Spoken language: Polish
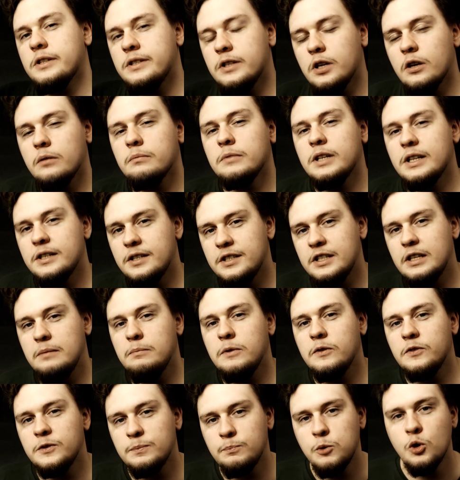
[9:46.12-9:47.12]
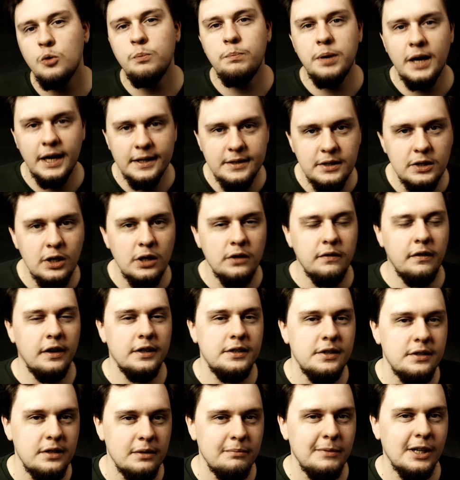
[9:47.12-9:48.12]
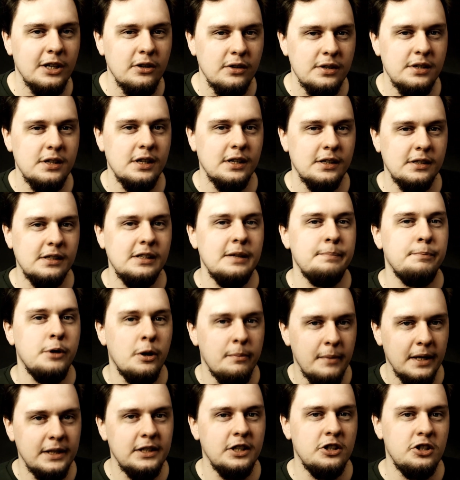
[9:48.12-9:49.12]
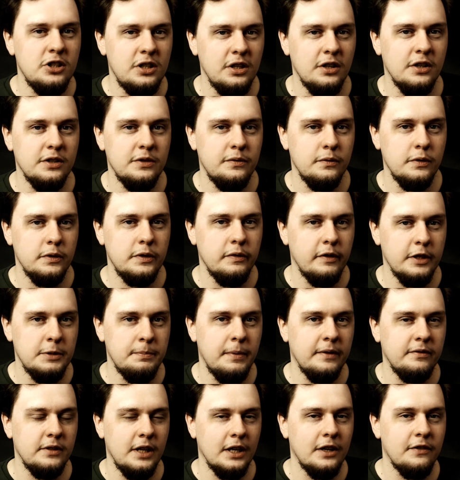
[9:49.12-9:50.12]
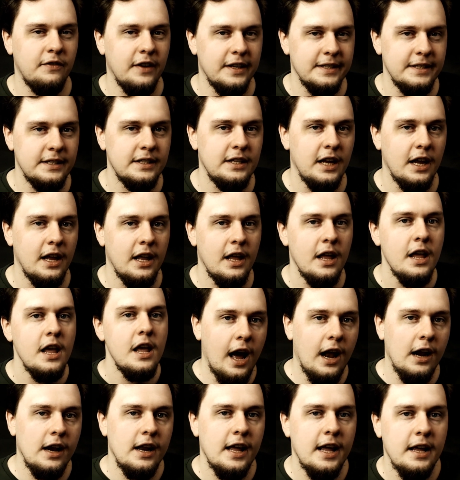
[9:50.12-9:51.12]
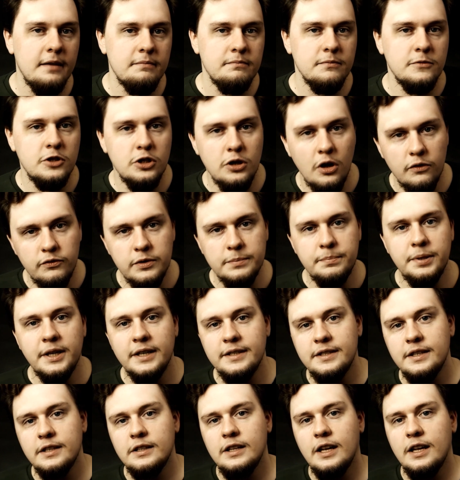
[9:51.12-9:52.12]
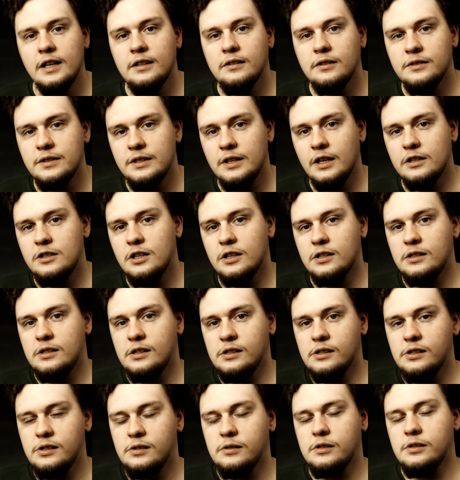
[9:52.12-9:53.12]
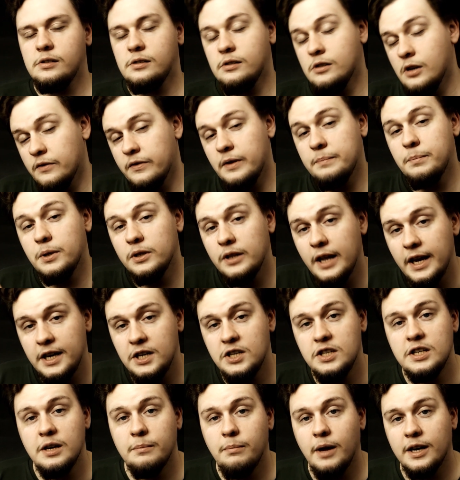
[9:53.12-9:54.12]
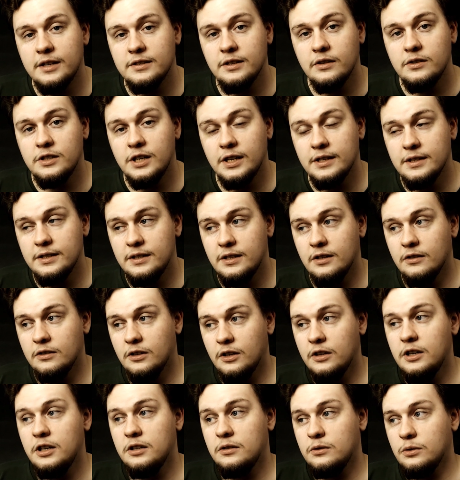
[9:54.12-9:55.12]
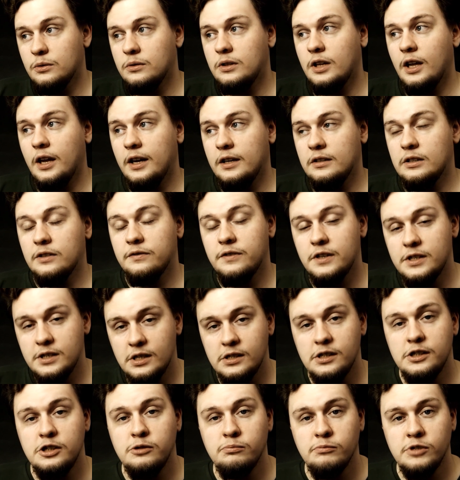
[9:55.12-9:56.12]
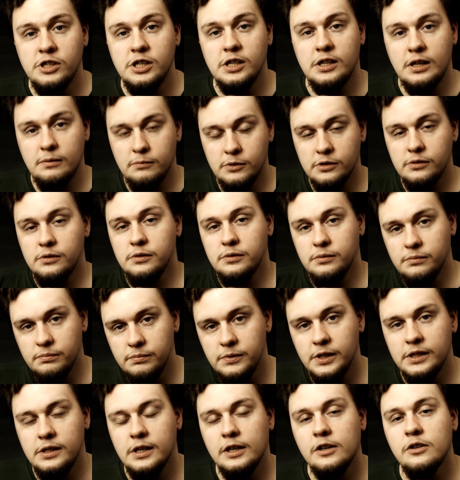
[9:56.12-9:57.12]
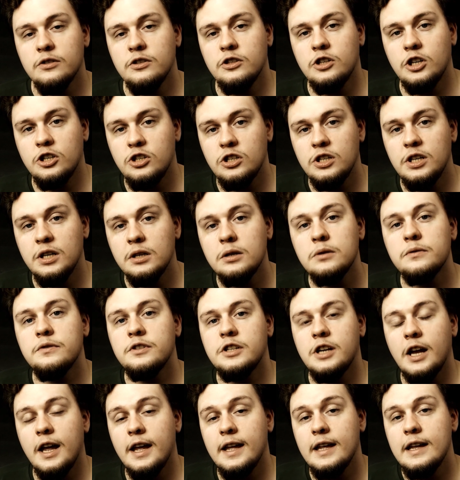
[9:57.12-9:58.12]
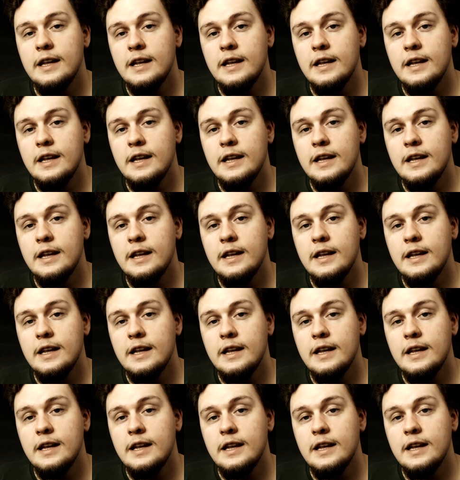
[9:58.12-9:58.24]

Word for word: chcą też z nimi współpracować, chcą jakoś tak dyplomatycznie rozwiązywać pewne kwestie, ale nowy prezydent oznacza też nowe podejście bardzo często. No i tutaj dowiedzieliśmy się tam od jednego z rzeczników, że